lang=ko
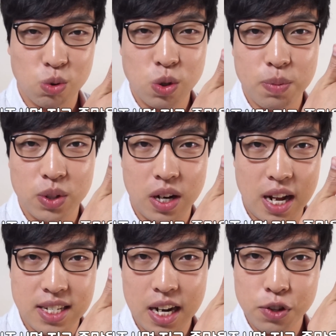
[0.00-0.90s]
구독 버튼
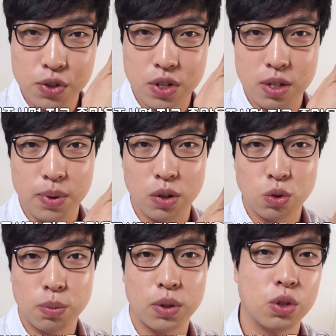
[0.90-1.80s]
아직 안 누르셨으면
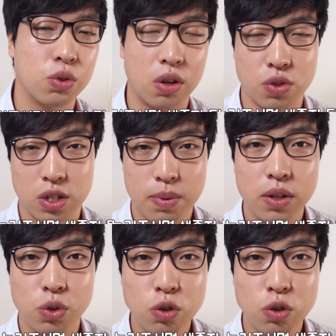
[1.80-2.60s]
구독 버튼 눌러주시면